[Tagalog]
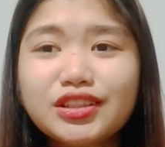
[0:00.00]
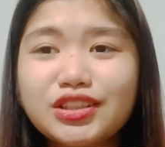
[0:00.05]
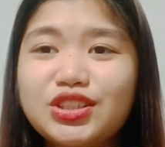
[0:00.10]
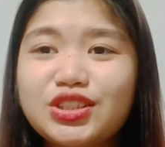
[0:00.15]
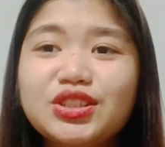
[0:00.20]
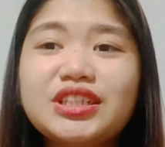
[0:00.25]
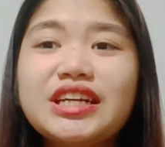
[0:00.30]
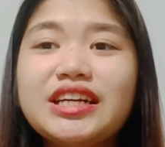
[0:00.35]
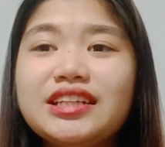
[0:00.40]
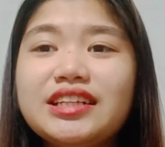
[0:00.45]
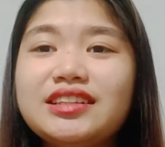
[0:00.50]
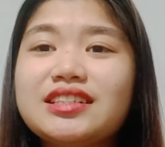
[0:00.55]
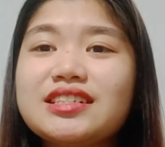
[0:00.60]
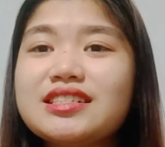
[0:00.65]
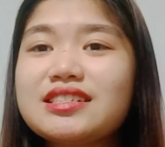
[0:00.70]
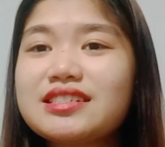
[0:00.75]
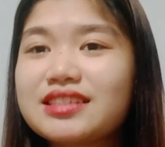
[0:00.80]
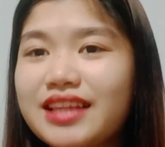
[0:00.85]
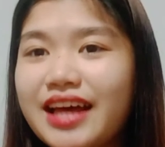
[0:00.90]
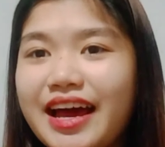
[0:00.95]
during
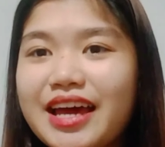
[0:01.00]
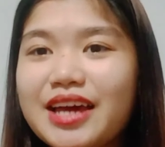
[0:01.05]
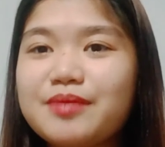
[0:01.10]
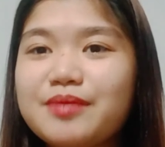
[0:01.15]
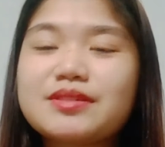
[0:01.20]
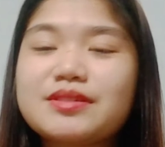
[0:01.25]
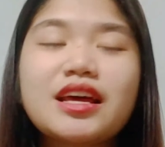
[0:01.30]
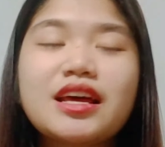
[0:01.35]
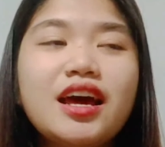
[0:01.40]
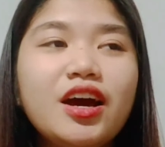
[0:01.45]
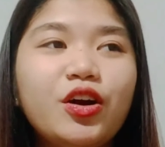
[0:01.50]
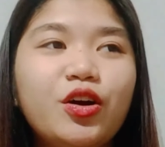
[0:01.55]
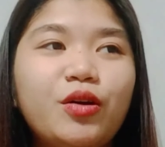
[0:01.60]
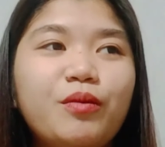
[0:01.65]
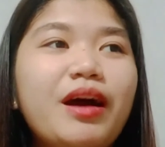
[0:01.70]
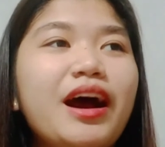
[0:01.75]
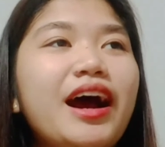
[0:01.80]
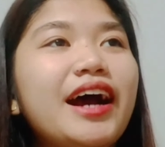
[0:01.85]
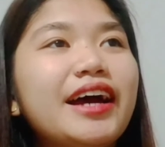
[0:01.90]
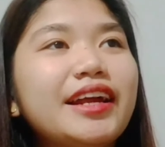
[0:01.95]
these times,
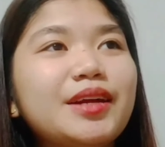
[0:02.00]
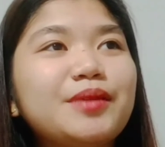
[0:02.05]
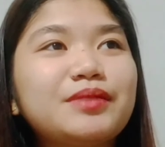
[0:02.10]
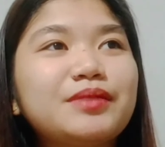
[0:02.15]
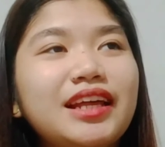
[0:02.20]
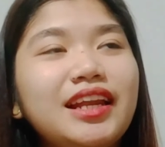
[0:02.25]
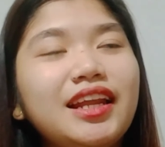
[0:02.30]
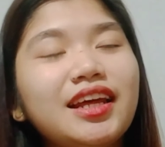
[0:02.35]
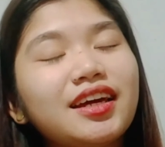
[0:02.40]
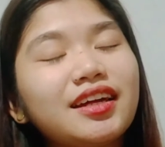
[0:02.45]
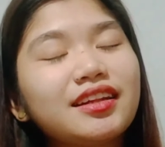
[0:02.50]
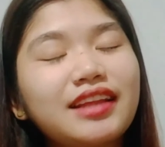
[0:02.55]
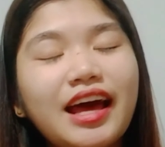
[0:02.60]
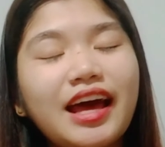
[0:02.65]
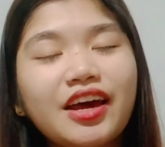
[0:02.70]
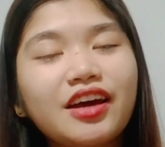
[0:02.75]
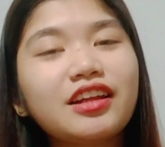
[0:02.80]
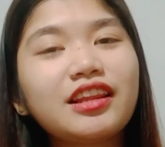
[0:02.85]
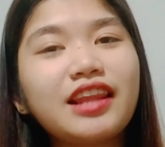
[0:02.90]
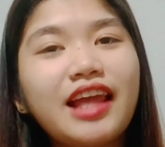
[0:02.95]
humahanap talaga
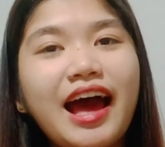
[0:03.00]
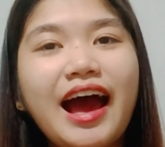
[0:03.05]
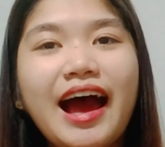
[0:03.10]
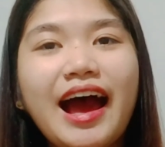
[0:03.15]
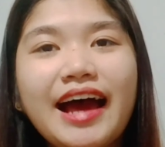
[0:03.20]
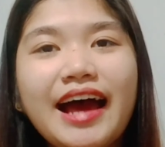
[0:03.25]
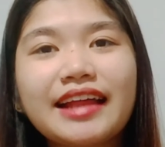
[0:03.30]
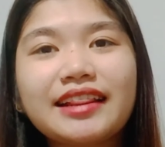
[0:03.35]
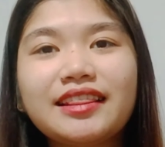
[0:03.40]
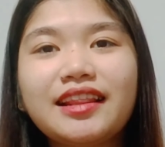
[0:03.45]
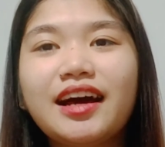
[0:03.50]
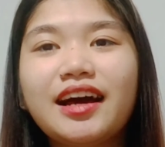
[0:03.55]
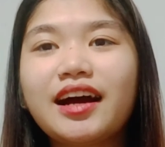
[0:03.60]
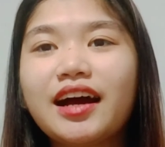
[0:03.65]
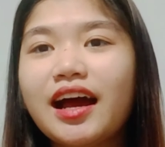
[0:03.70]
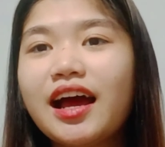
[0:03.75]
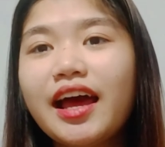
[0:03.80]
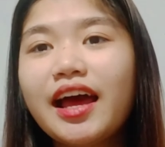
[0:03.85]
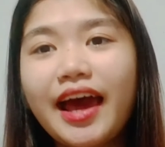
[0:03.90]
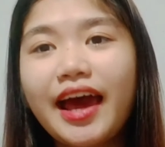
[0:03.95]
tayong lahat
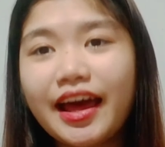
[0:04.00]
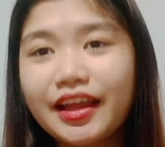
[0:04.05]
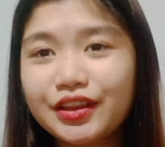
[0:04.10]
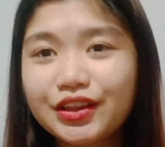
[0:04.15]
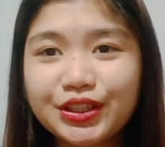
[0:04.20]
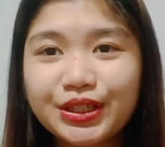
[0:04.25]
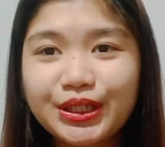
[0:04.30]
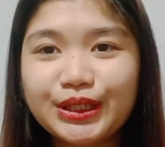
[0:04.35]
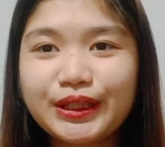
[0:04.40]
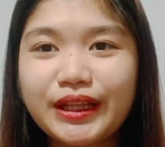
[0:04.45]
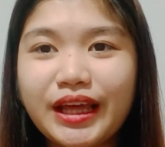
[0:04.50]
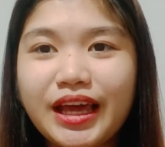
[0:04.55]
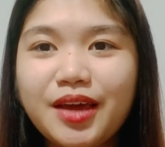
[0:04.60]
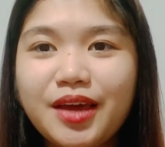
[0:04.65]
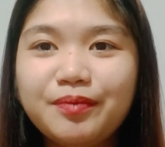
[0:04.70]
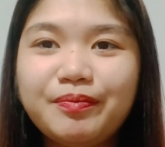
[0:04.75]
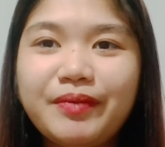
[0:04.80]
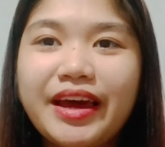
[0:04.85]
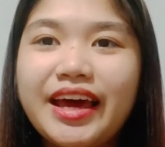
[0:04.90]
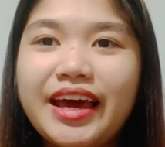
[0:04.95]
ng
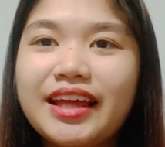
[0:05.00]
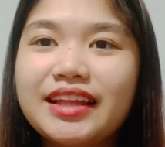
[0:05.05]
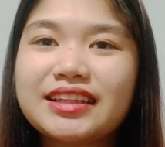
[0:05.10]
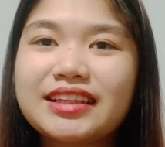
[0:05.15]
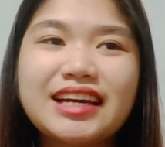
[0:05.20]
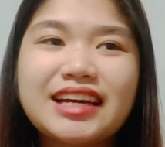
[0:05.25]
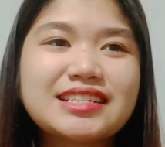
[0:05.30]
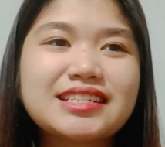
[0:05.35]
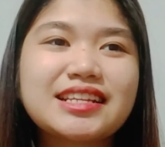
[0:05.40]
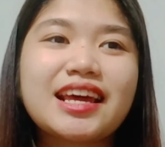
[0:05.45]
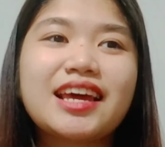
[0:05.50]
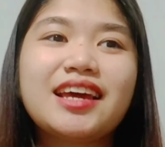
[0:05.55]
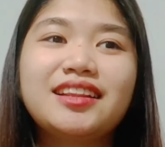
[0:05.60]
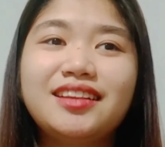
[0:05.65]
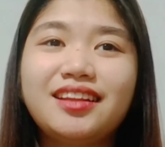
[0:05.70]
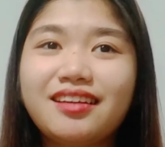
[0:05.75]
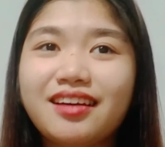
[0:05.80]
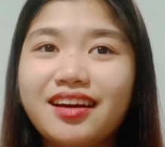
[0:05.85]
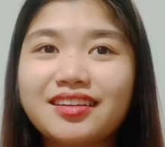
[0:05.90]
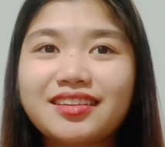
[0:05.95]
entertainment kasi
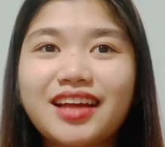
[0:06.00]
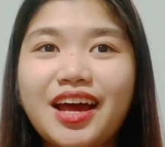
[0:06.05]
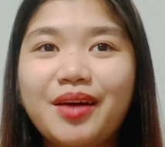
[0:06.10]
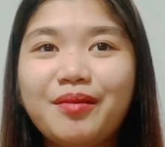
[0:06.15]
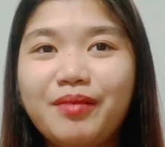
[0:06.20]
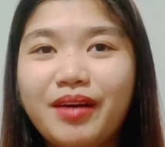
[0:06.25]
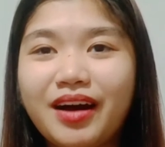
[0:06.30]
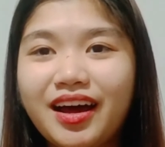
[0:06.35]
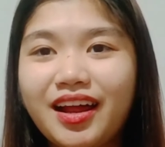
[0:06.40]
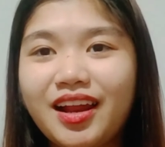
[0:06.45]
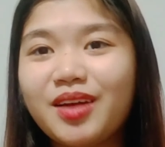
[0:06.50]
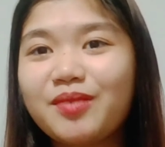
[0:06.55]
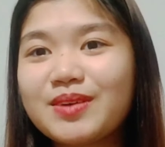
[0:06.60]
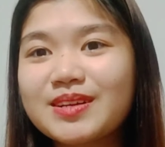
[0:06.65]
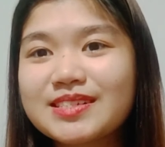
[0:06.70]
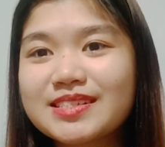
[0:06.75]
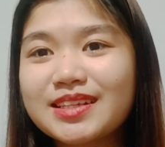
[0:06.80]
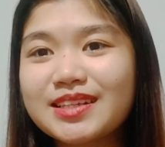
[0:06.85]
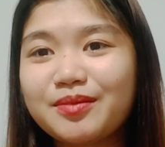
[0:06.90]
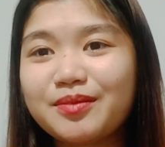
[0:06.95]
hindi nga tayo
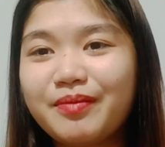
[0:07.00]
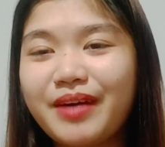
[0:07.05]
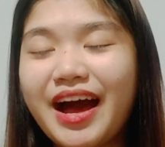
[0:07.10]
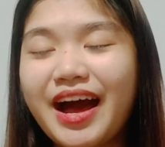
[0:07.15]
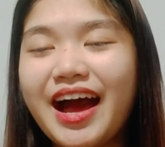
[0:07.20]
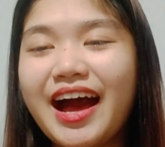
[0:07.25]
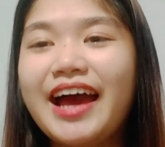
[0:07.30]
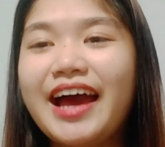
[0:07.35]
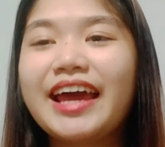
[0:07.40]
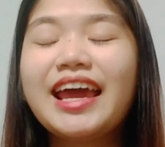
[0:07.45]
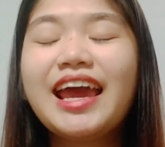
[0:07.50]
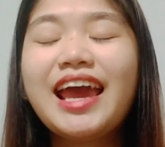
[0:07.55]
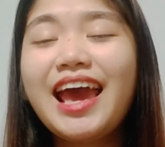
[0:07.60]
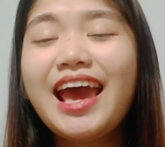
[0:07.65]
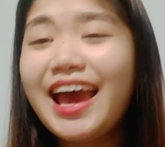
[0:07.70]
makalabas ng bahay.